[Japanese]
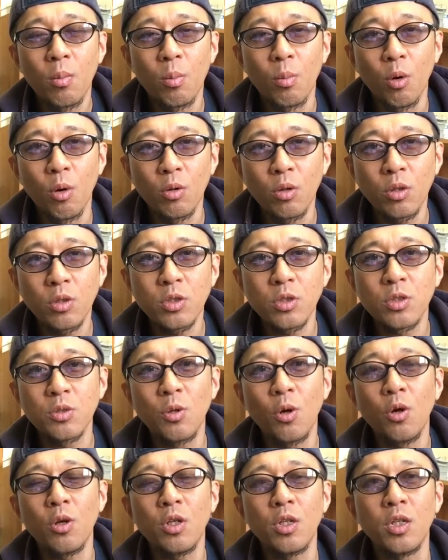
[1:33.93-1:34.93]
ものす
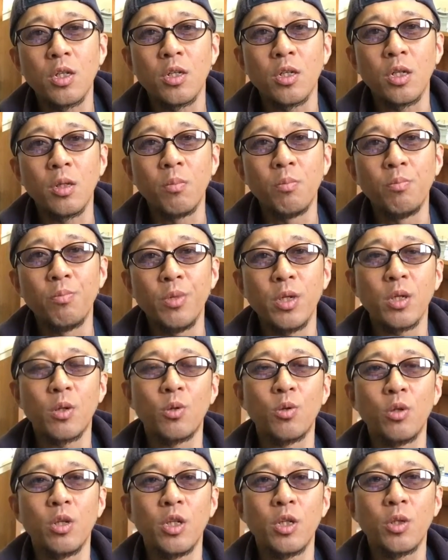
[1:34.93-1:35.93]
ごい
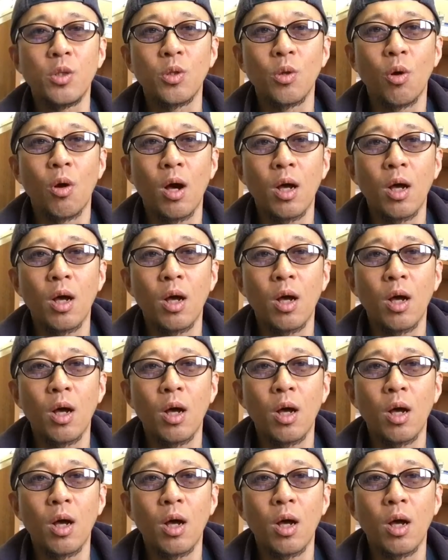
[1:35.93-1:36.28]
ビッグヒット